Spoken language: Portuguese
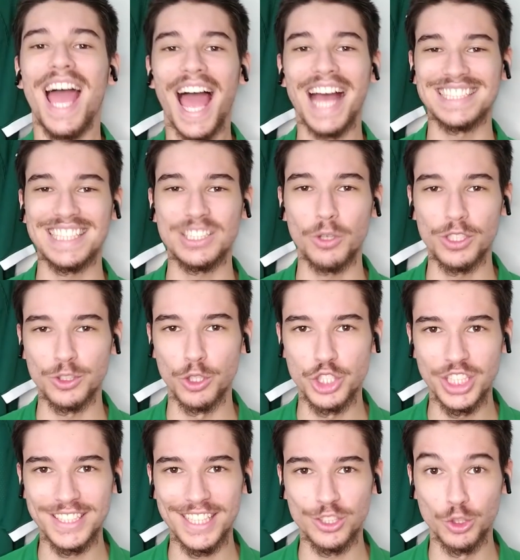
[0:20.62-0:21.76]
Essas são as
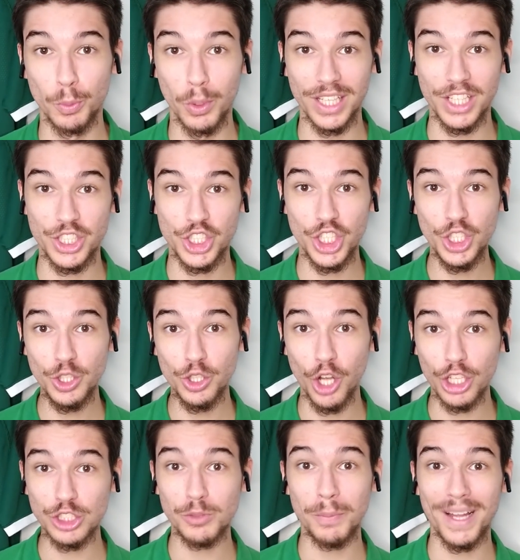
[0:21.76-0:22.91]
notícias do boletim do
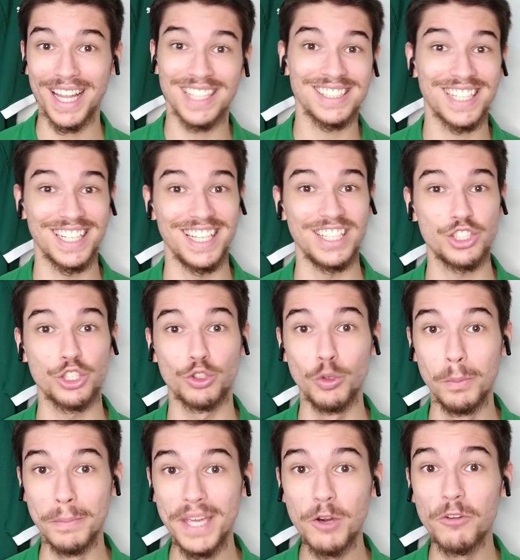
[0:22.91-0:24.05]
nosso palestra neste
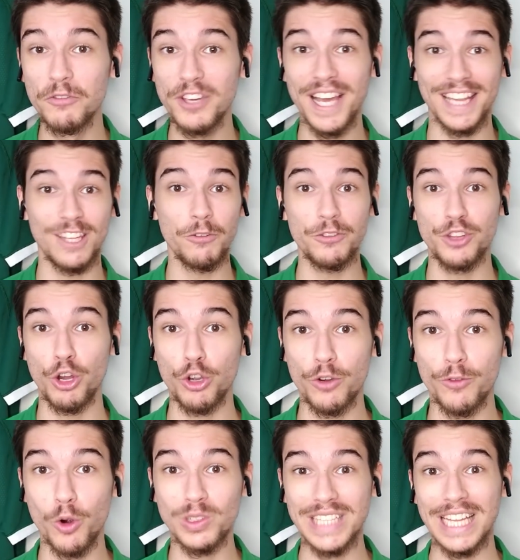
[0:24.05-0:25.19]
domingo. Fique até o final que eu
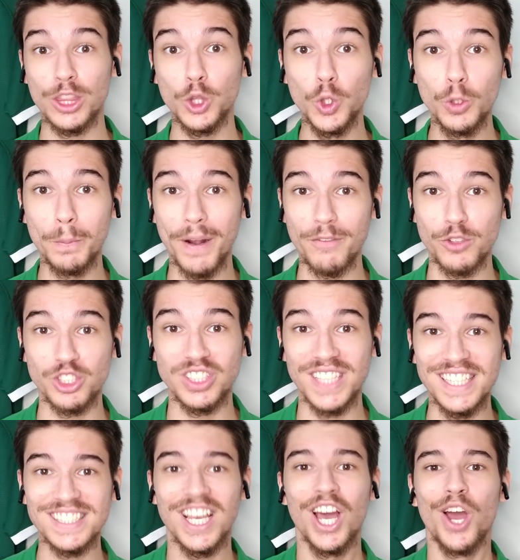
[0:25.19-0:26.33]
vou contar tudo para
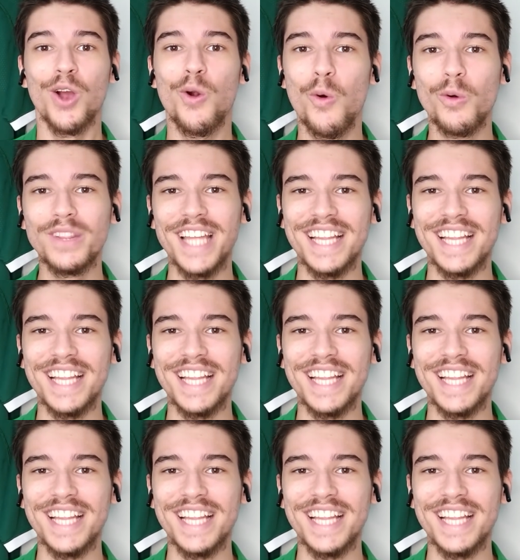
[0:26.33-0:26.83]
vocês com